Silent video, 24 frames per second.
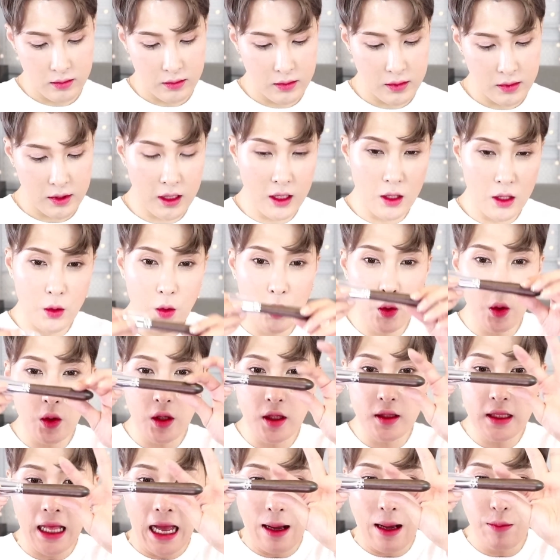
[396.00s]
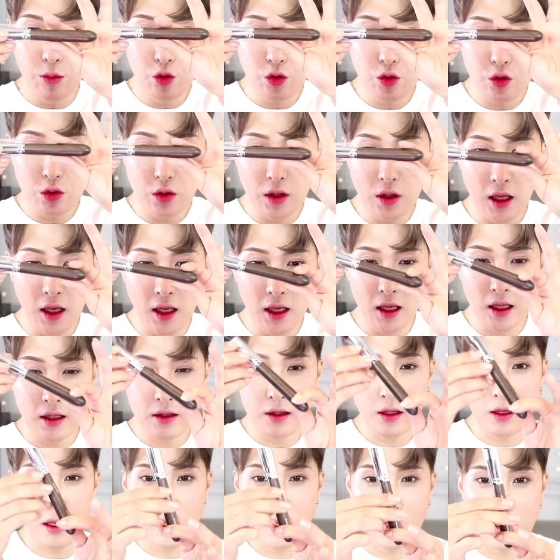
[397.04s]
제가 이렇게 나무로 된
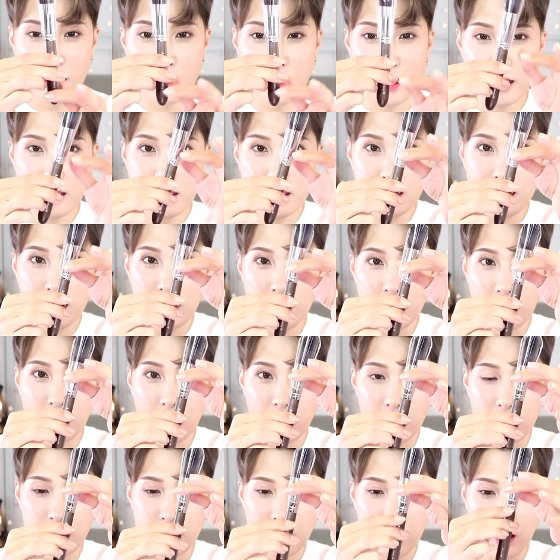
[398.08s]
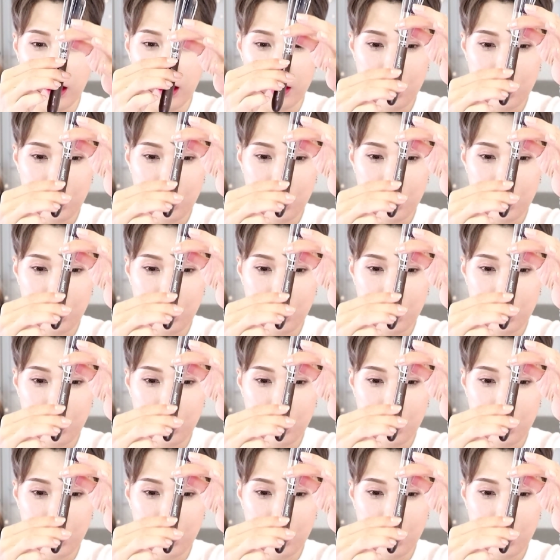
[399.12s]
되게 클래식한 거를 되게